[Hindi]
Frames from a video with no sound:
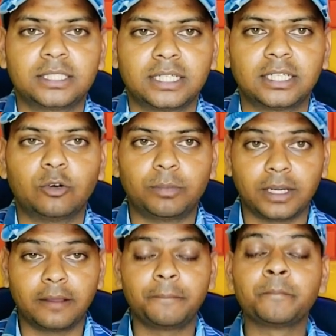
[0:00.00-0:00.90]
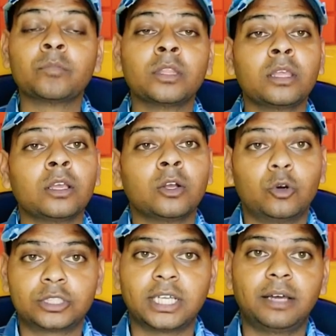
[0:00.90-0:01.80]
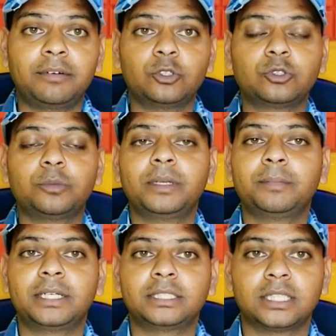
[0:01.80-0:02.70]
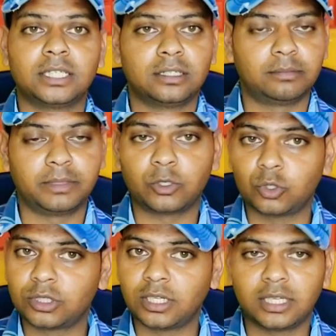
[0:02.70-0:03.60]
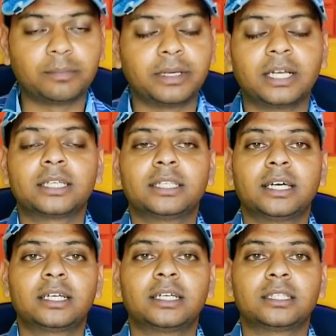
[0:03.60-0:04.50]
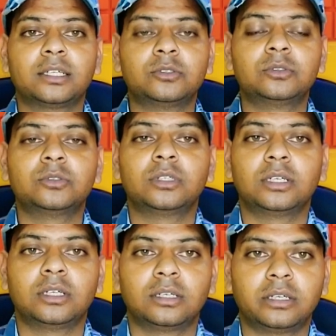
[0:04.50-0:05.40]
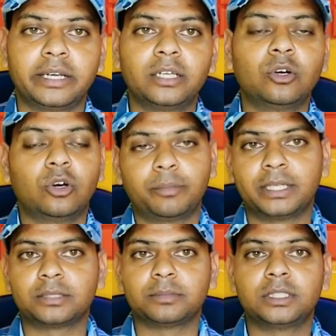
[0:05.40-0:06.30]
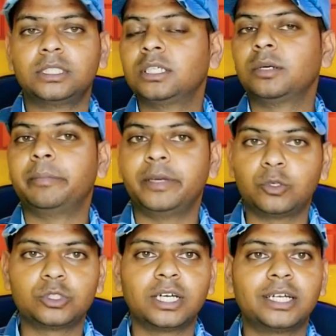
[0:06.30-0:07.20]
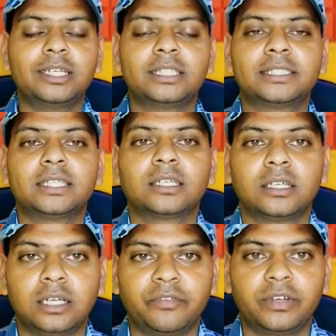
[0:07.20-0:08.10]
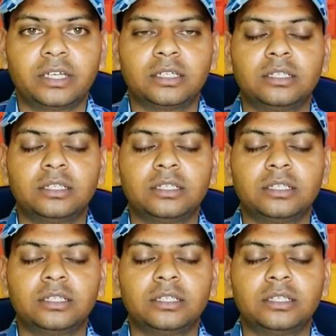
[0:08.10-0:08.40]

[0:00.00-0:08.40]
सादा उपाय है उसके अलावा दोस्तों मेरे पास ए, मैं खुद एक बना के तैयार करता हूँ रिंग और भस्म बेरोजगारी नाशक या फिर